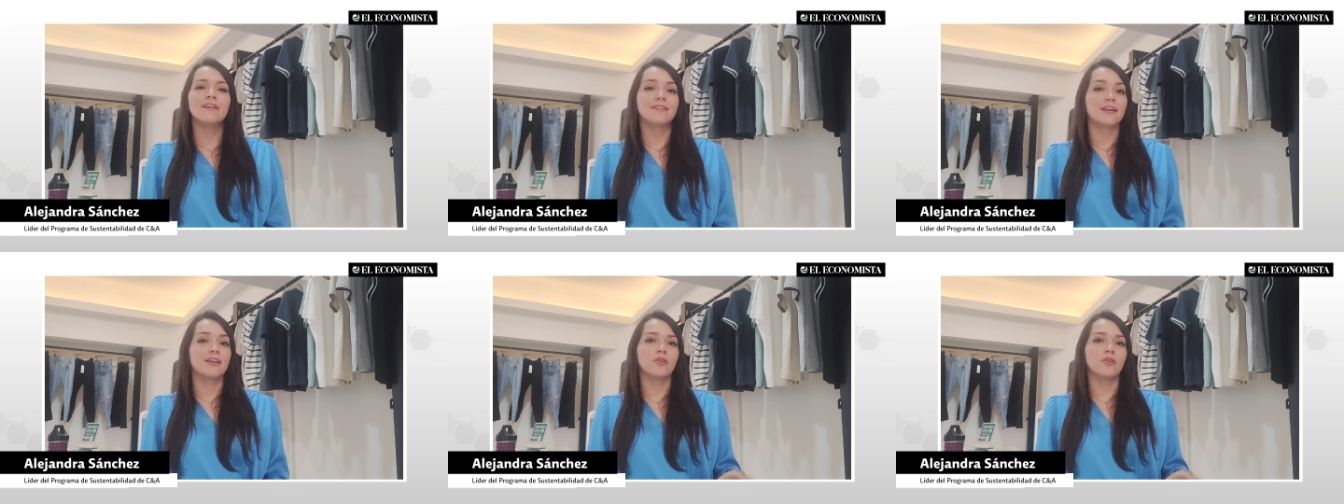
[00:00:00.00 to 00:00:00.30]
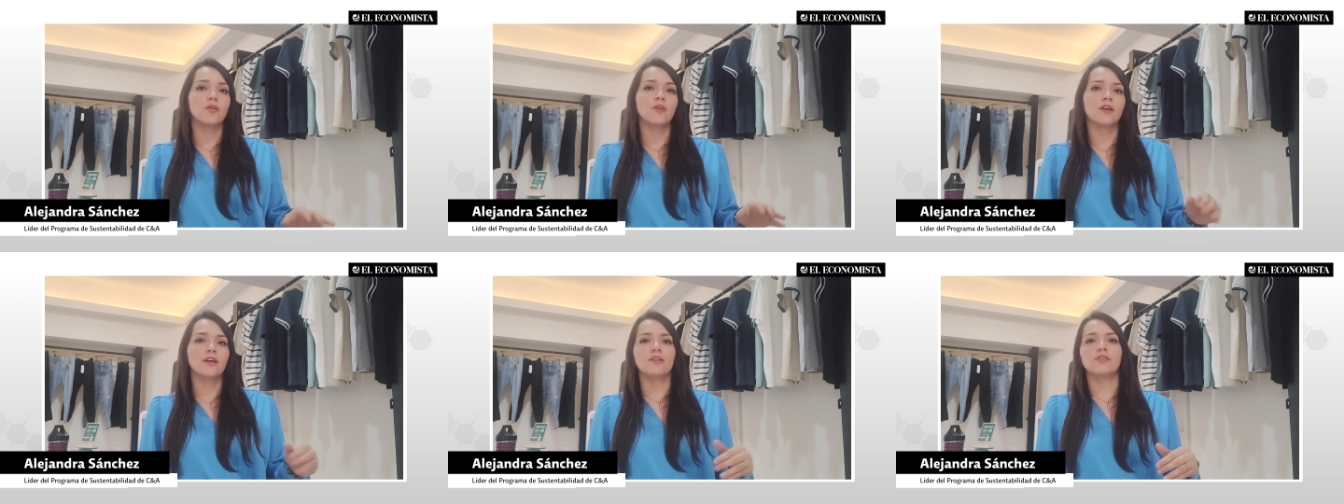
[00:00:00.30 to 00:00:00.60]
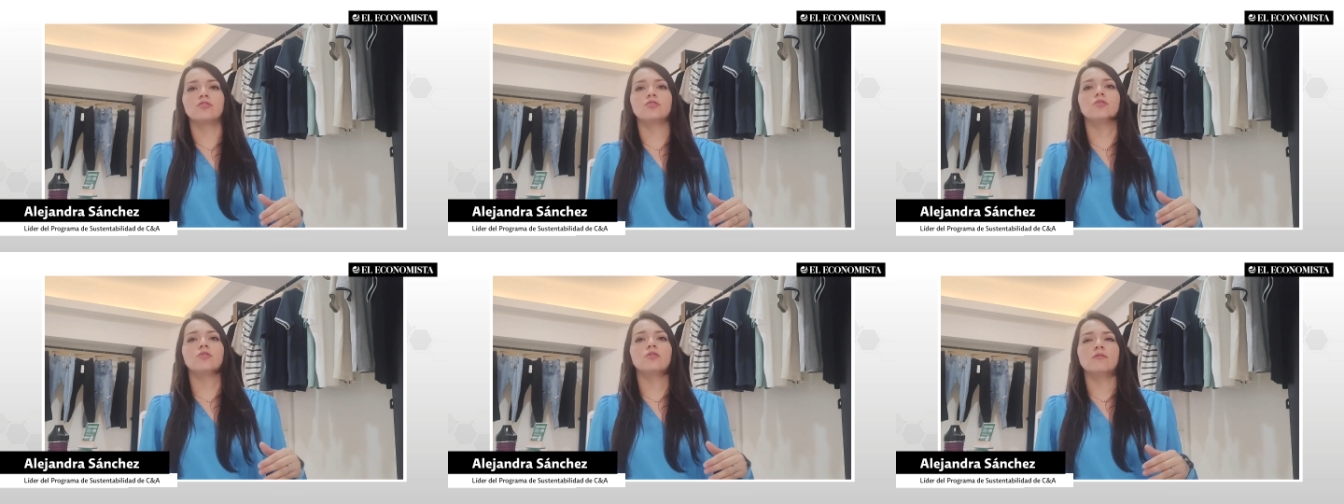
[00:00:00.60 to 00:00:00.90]
siendo
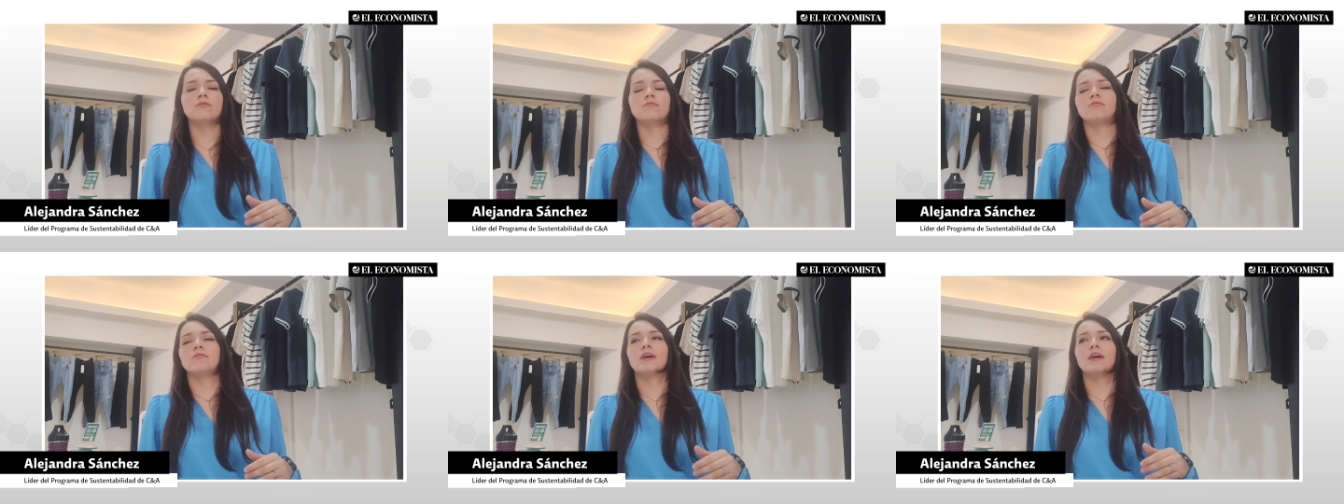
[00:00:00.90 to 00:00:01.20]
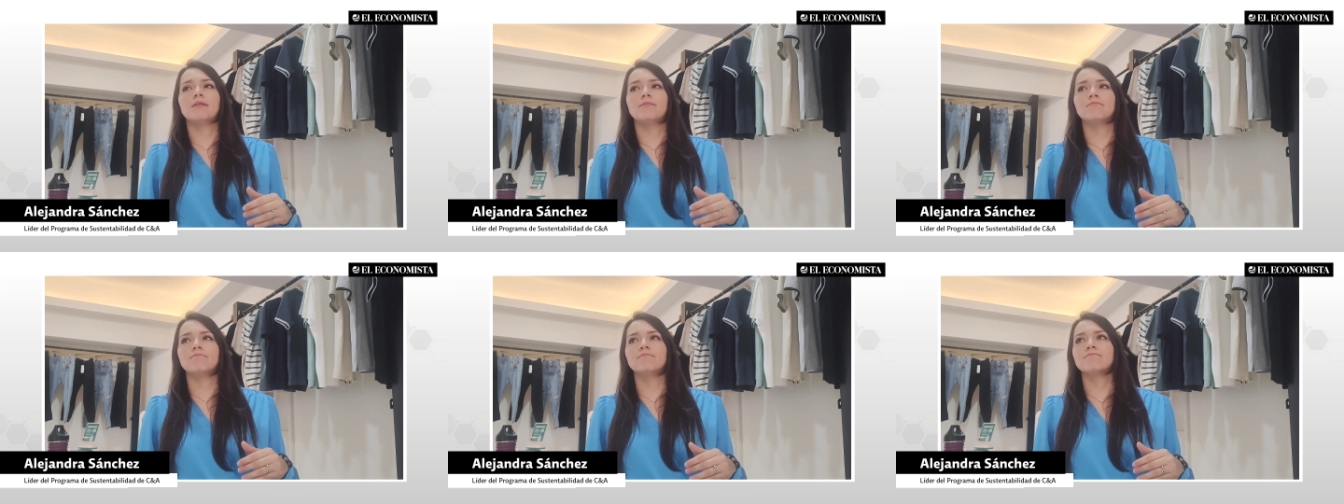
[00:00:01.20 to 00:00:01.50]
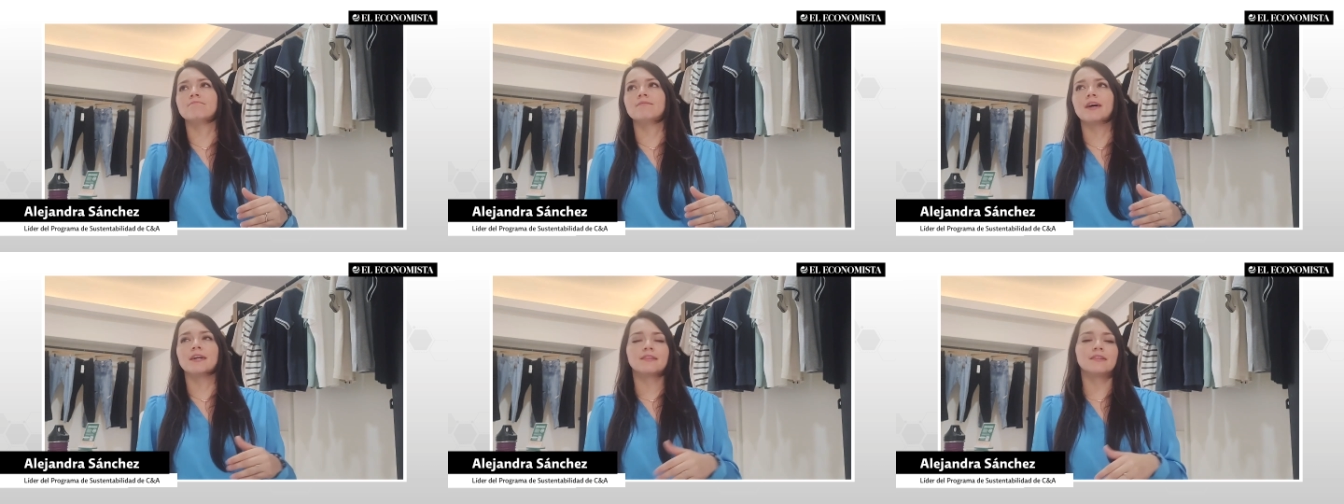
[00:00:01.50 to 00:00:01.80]
de esto
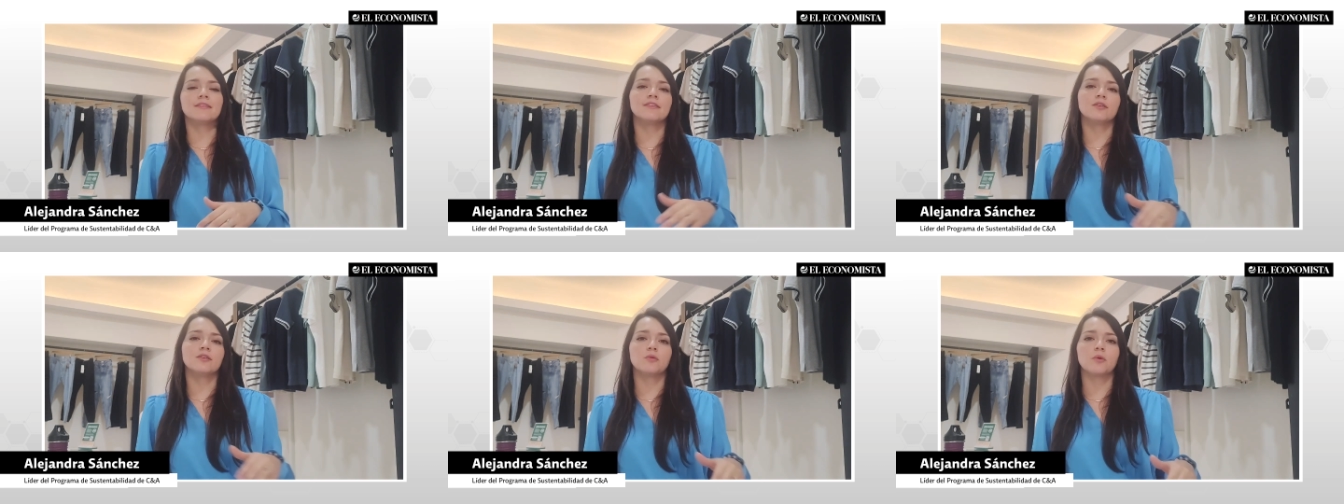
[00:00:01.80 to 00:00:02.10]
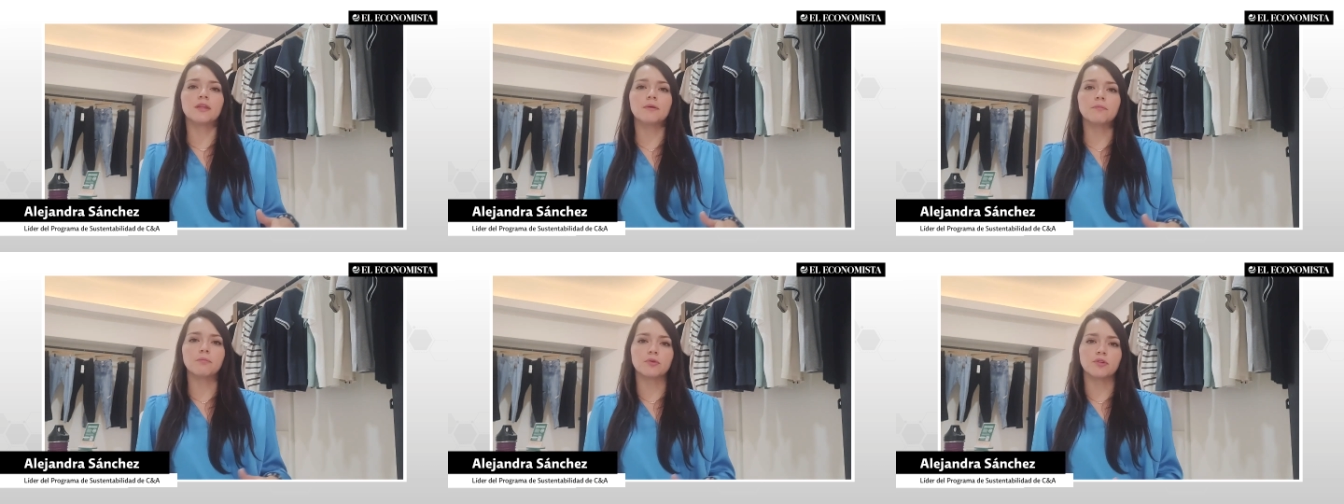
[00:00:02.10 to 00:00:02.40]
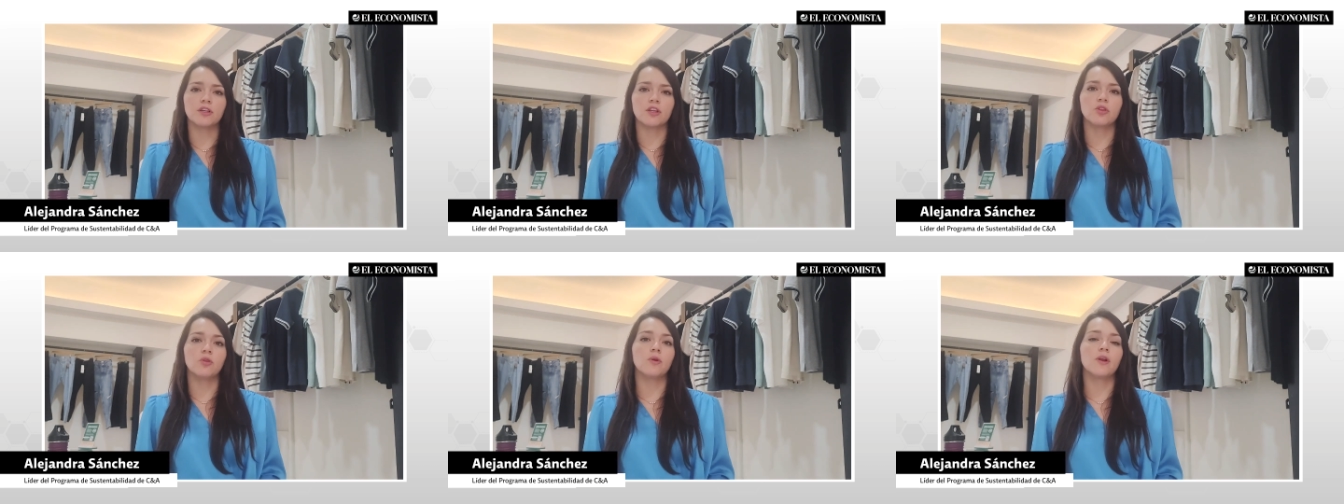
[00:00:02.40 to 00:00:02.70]
más del
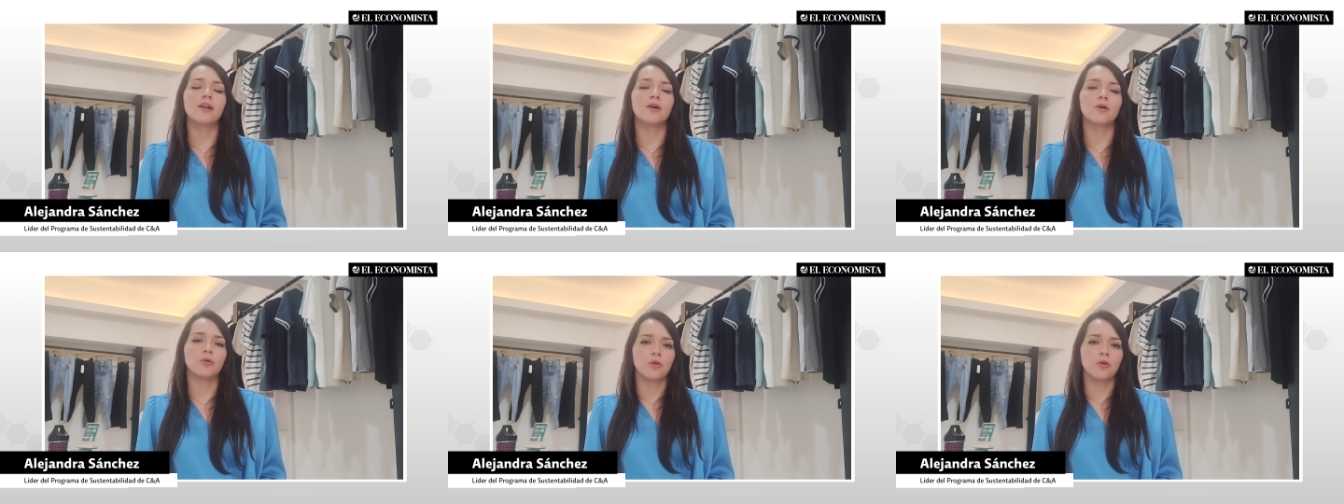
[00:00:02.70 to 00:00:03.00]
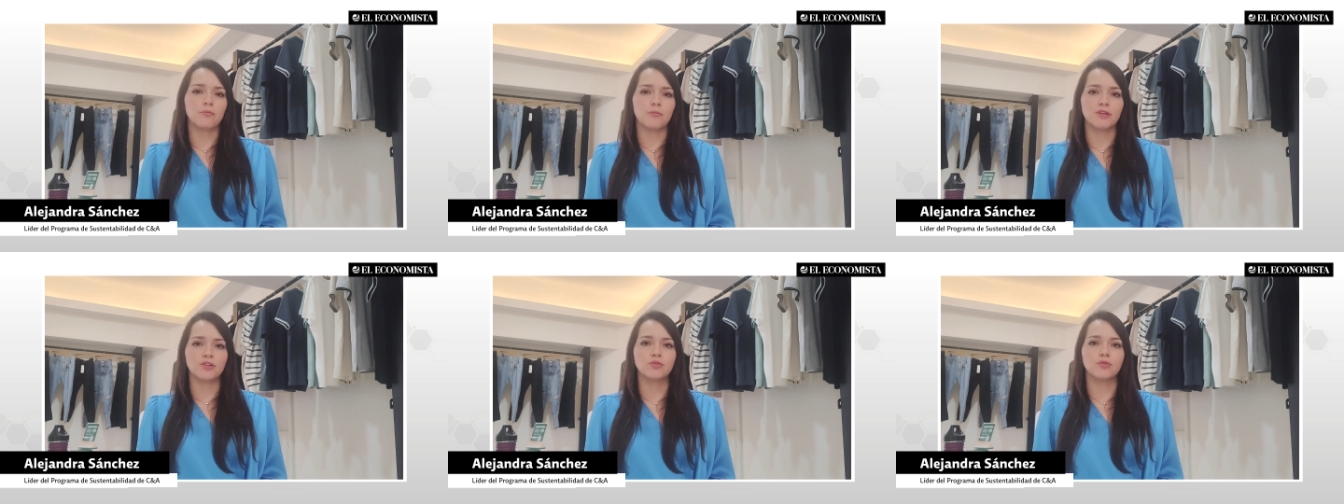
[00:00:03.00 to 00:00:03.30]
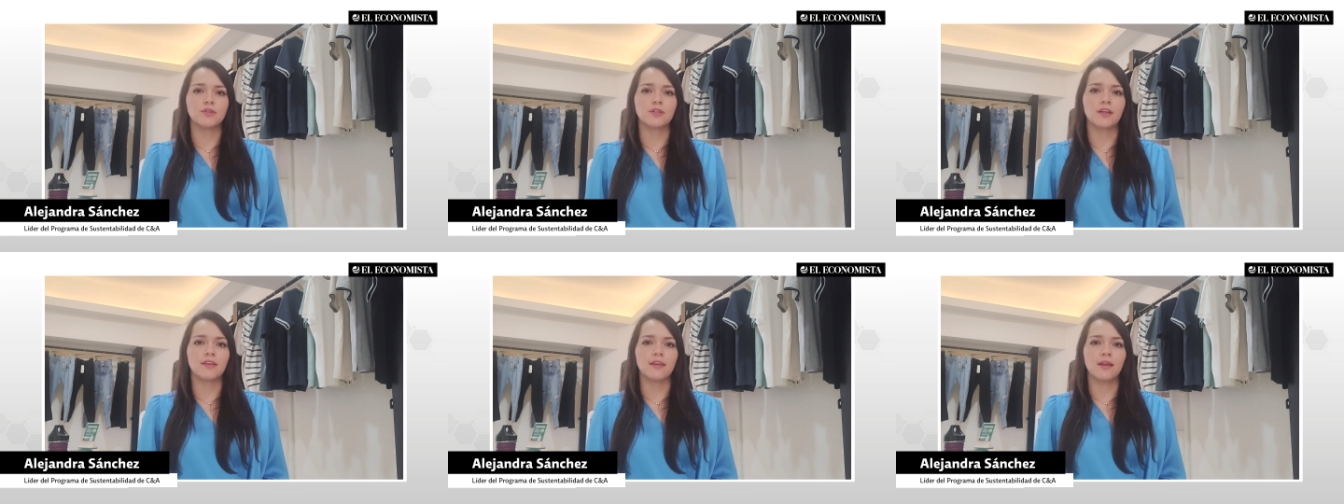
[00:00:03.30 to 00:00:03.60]
50% del algodón
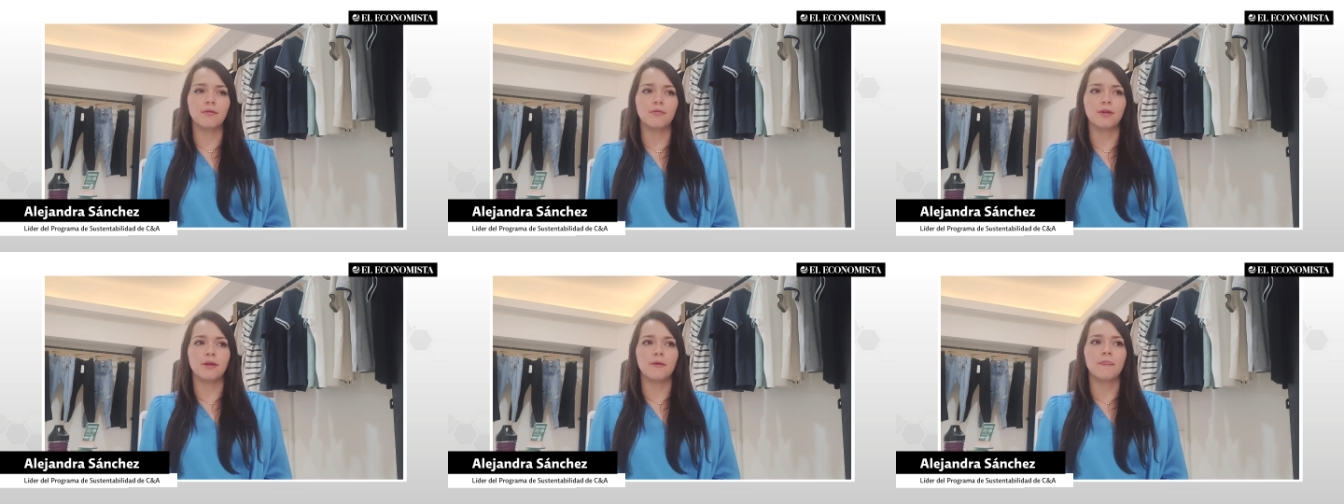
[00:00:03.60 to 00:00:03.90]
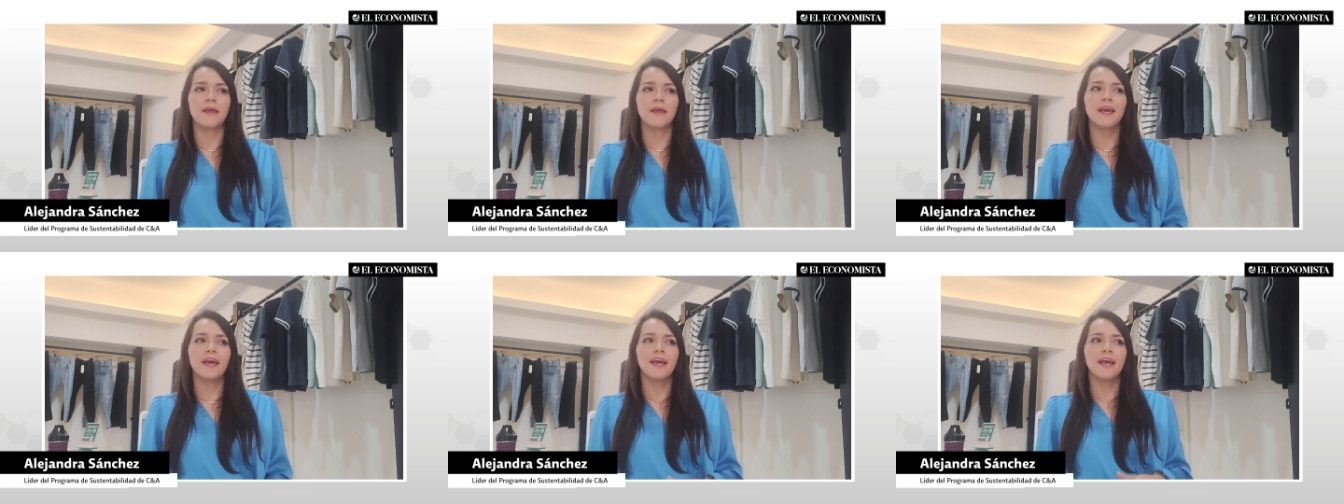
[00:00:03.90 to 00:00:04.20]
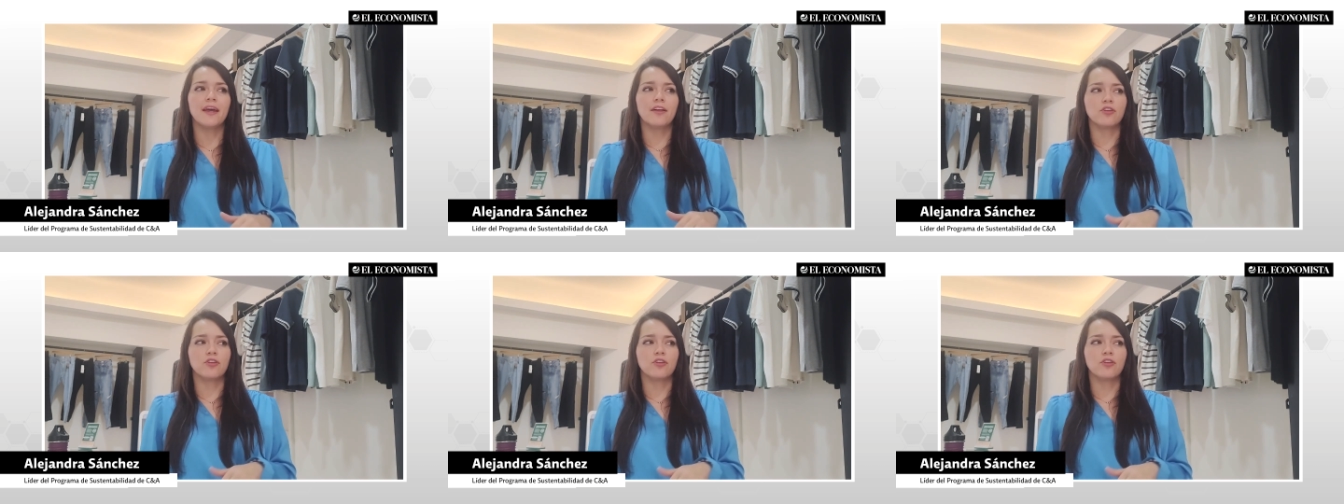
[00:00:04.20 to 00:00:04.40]
más sustentable.